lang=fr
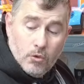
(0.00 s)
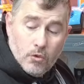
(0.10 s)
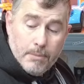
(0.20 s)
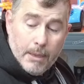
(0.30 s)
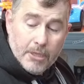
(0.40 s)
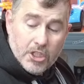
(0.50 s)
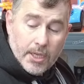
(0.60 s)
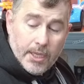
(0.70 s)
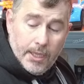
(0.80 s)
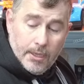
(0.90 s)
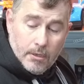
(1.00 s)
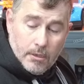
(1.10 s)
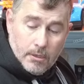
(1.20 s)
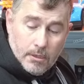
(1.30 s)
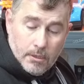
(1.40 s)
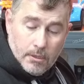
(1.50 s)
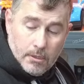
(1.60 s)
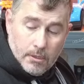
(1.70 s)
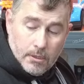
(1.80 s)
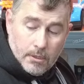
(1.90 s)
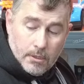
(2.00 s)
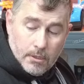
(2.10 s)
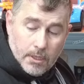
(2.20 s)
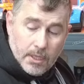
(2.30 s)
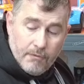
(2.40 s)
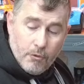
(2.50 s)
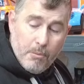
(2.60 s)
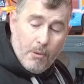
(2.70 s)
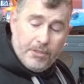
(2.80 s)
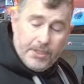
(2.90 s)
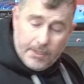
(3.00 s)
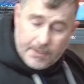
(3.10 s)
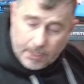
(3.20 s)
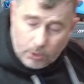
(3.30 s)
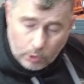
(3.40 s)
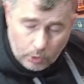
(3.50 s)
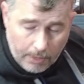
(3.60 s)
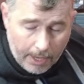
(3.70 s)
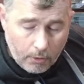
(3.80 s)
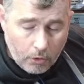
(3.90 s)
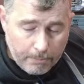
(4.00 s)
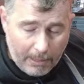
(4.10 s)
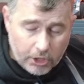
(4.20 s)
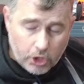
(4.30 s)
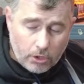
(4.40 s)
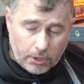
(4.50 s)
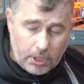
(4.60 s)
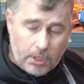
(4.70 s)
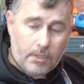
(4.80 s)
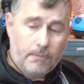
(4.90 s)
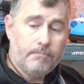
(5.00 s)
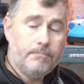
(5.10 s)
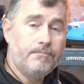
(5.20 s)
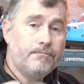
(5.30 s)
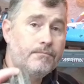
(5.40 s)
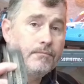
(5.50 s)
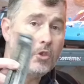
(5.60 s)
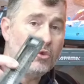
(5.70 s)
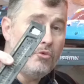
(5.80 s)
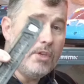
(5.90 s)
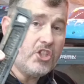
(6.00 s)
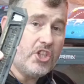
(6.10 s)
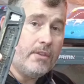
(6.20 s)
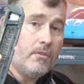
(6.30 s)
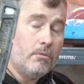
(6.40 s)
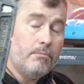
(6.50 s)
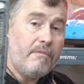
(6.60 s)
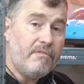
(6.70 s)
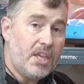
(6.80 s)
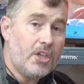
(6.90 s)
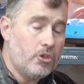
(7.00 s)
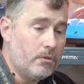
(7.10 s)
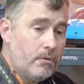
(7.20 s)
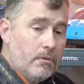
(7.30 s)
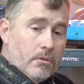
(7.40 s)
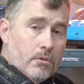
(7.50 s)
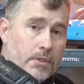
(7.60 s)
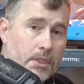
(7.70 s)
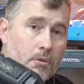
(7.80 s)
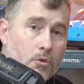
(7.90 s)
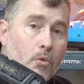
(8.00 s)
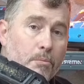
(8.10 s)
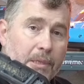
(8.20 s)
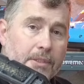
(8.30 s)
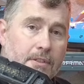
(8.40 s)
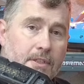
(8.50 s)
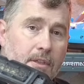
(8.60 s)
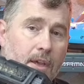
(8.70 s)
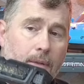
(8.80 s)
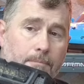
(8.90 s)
du Super Bajaret, il euh, il faut pas oublier, c'est que tu as le pare-choc, quand tu l'achètes même vierge, hein, entre dire non peinte, etc